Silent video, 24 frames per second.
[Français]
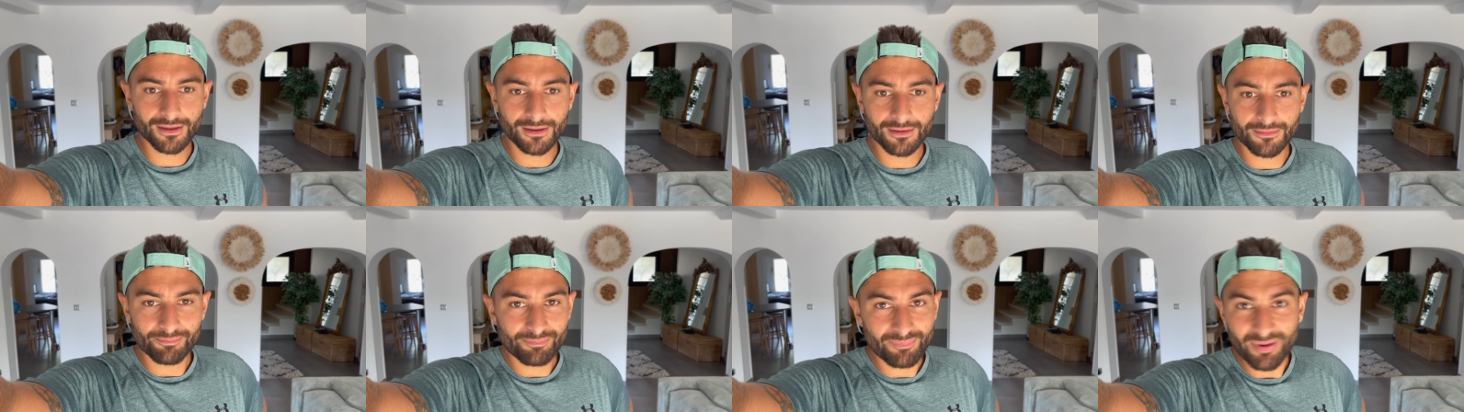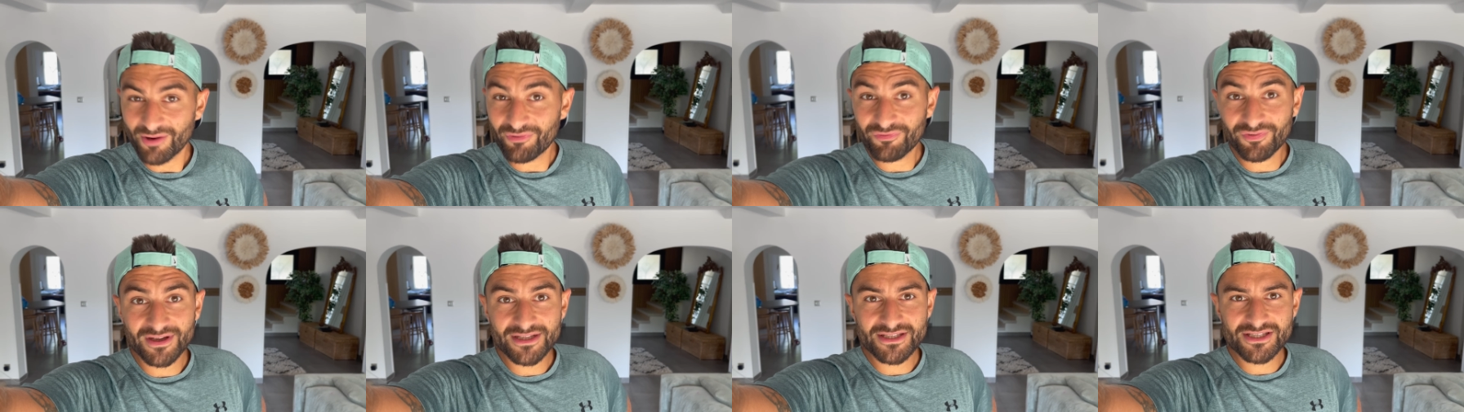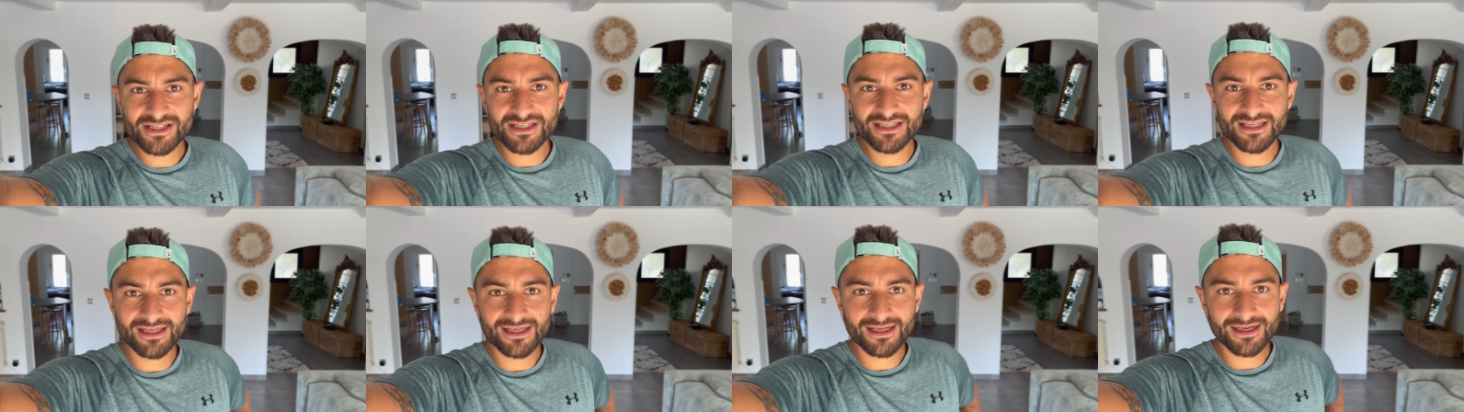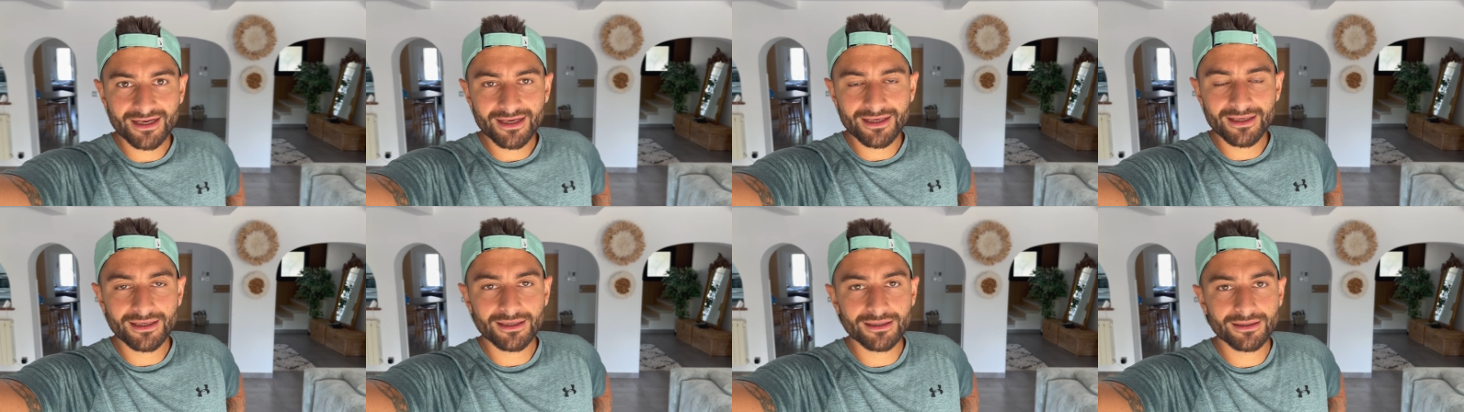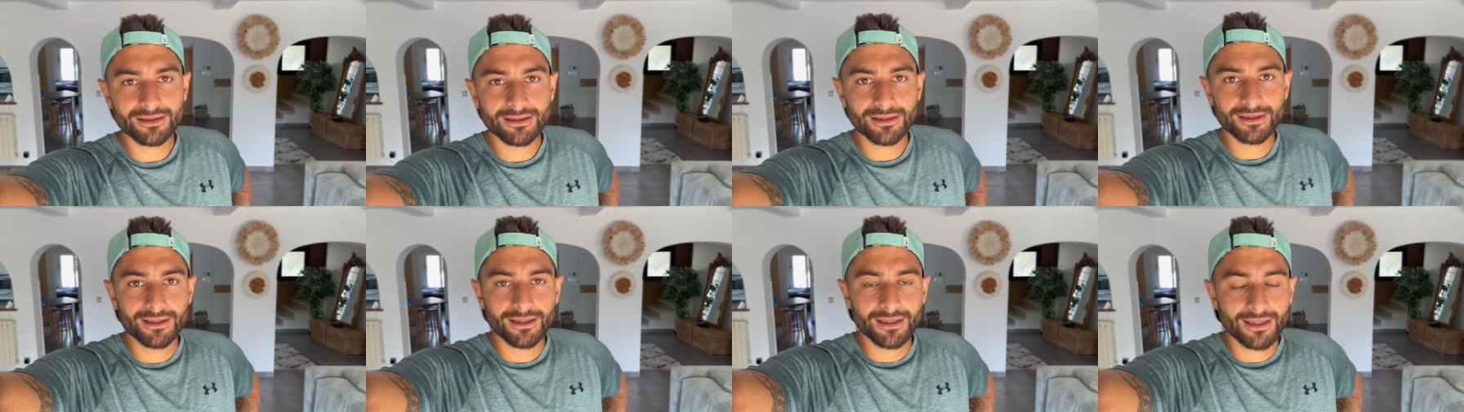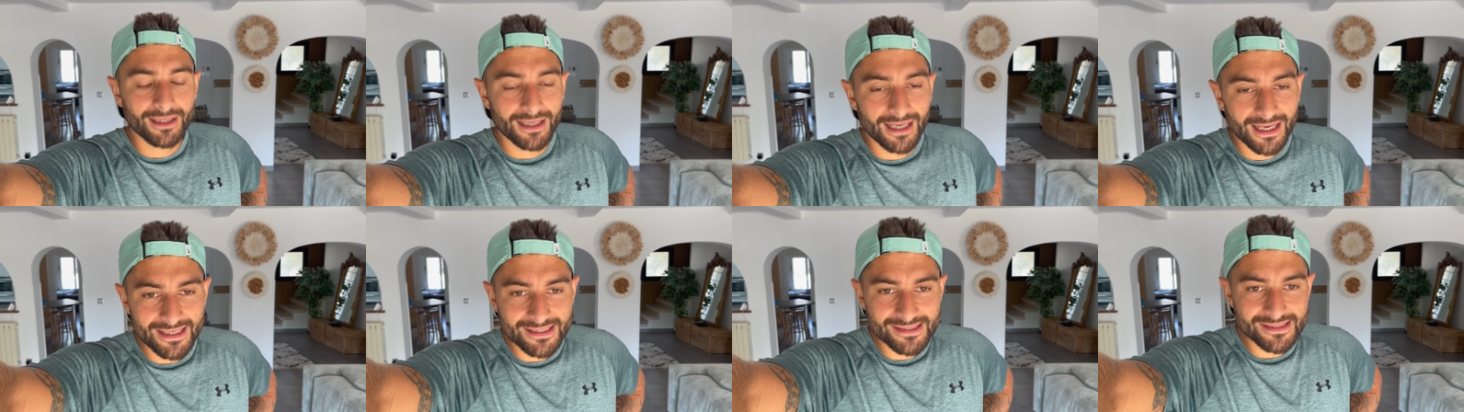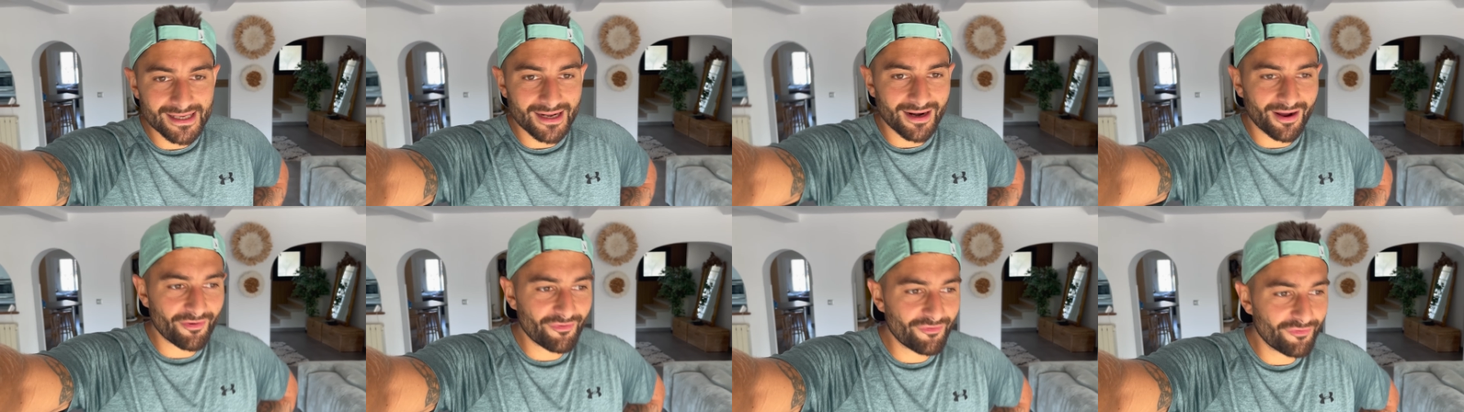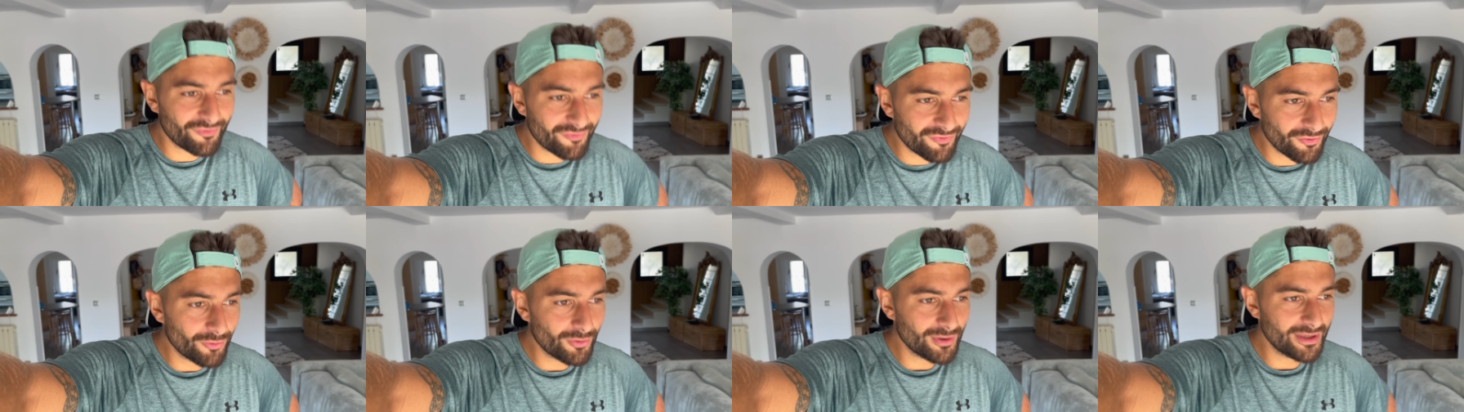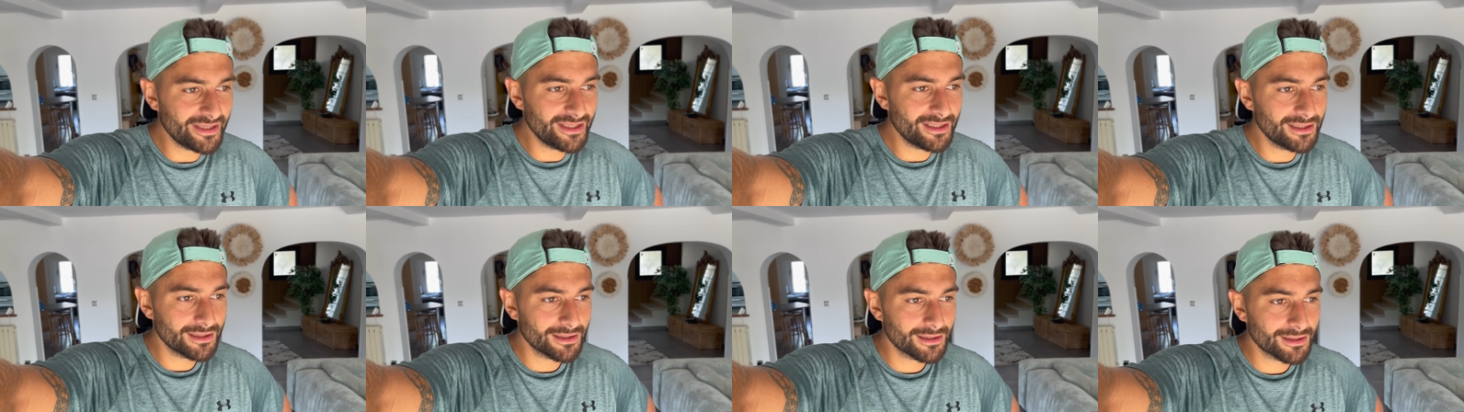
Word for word: pas fatigué, rien. et eh, c'est la folie.